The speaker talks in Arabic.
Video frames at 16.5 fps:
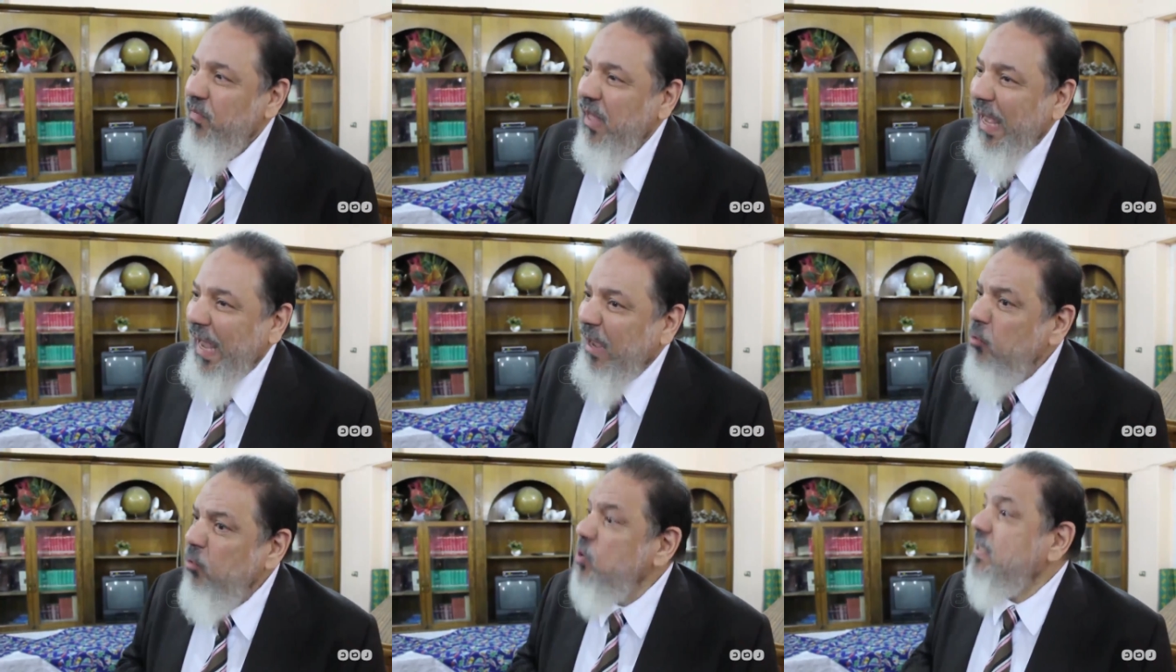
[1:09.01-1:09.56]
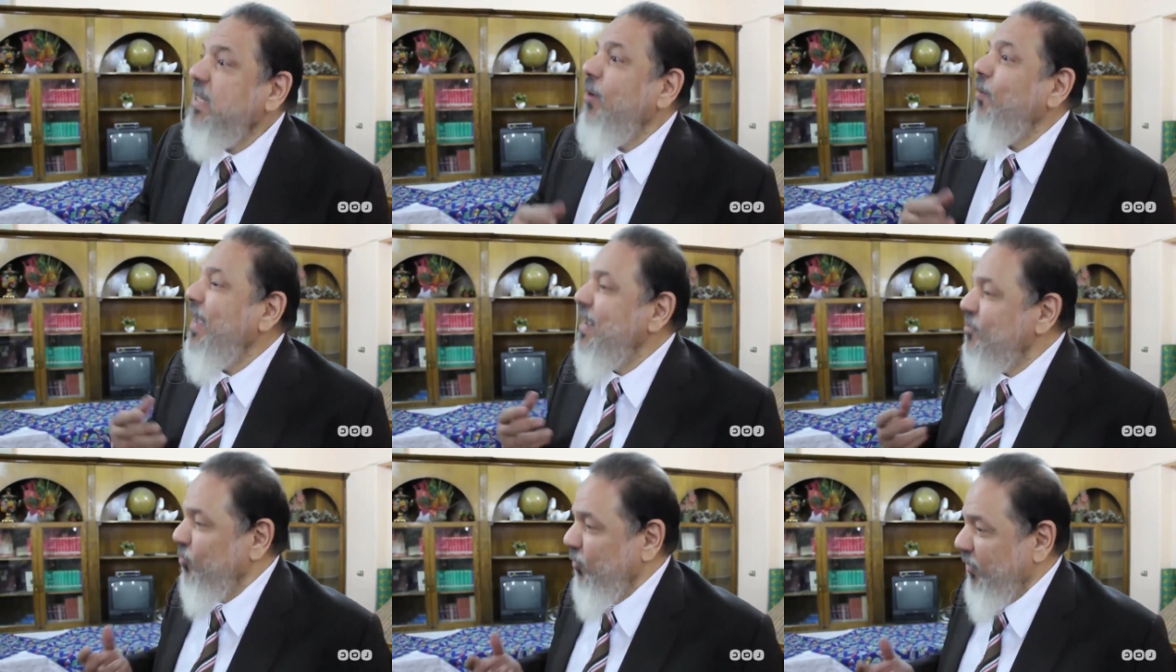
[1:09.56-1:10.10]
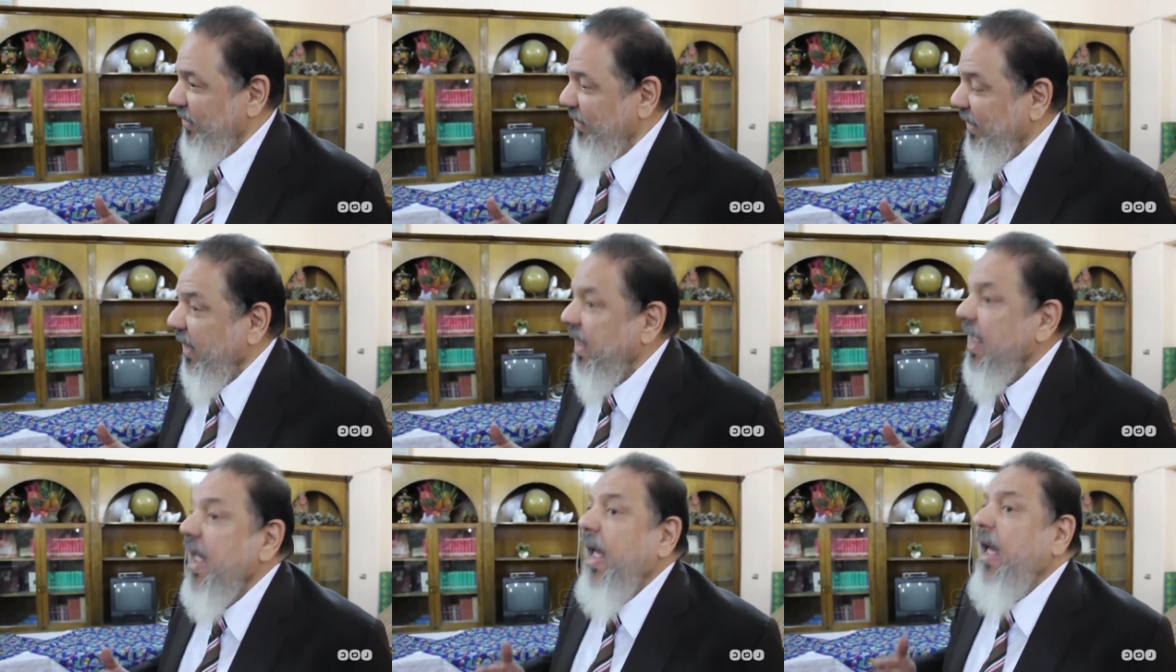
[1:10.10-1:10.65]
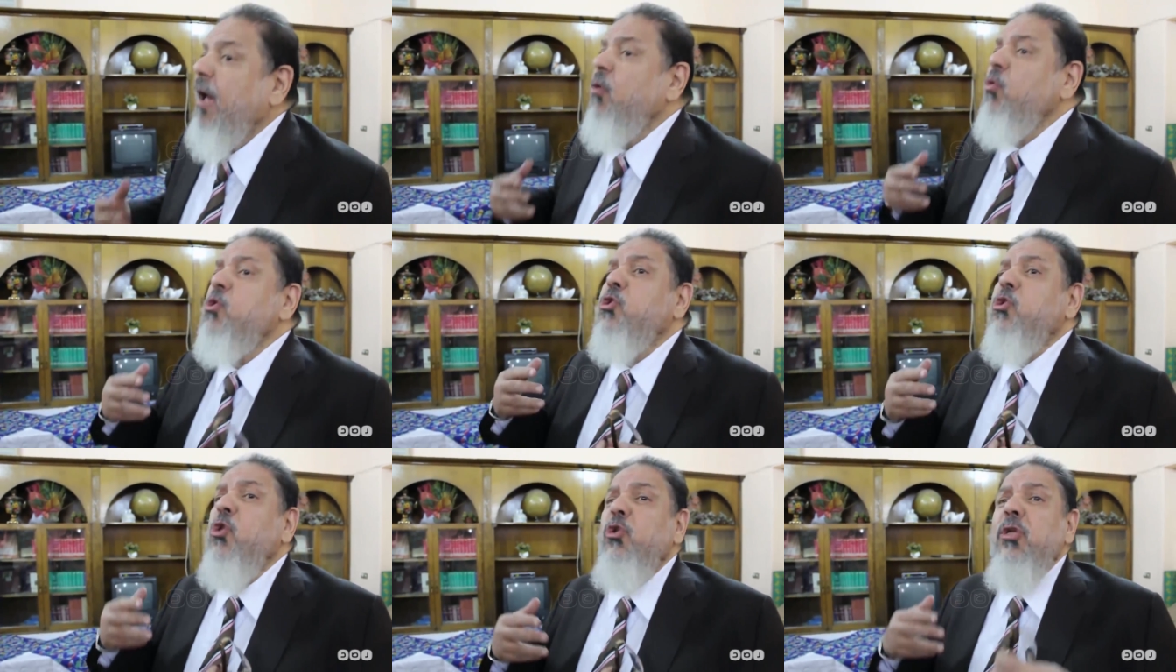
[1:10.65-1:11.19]
عاوز توازن عاوز
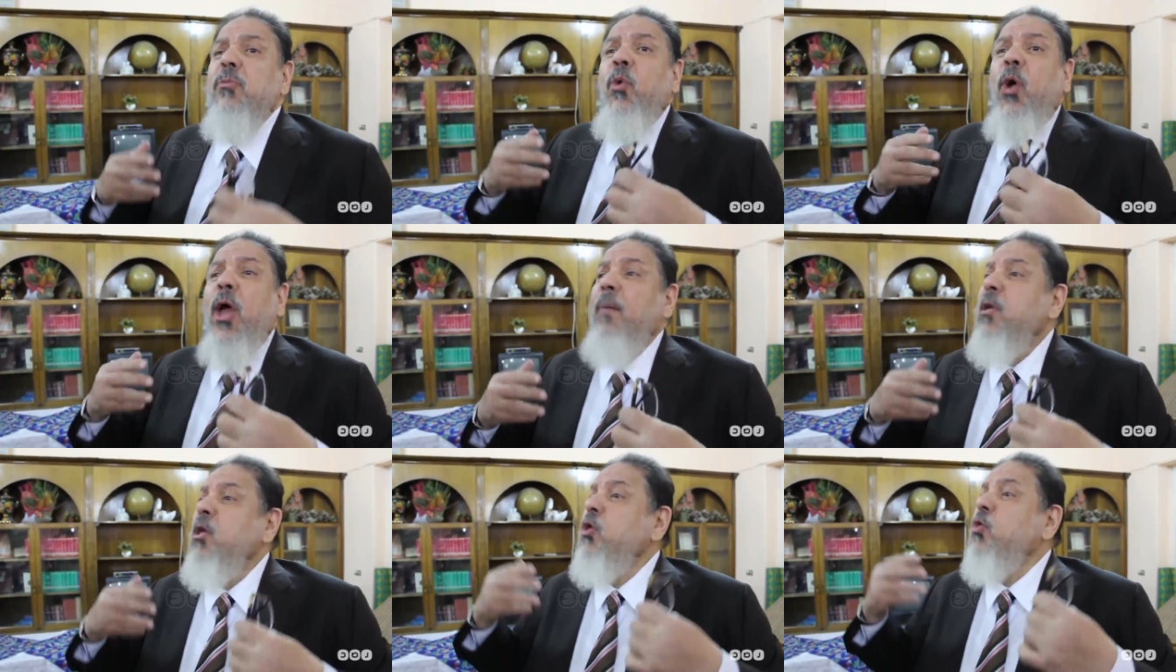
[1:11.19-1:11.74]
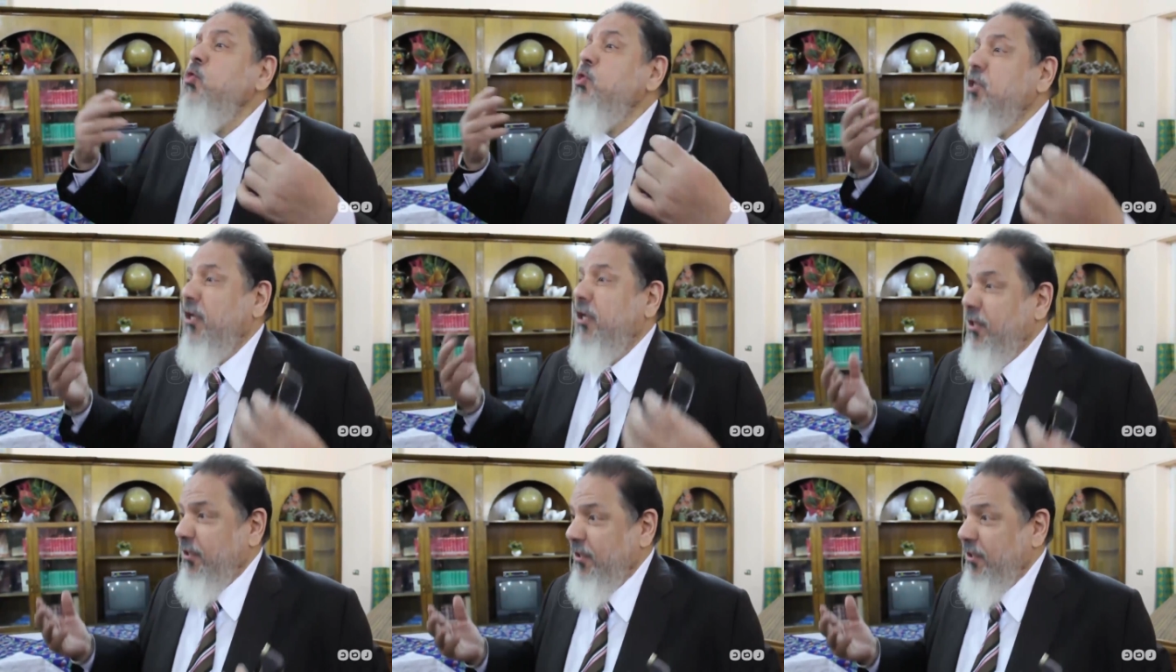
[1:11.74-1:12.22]
صوت المحامين يوصل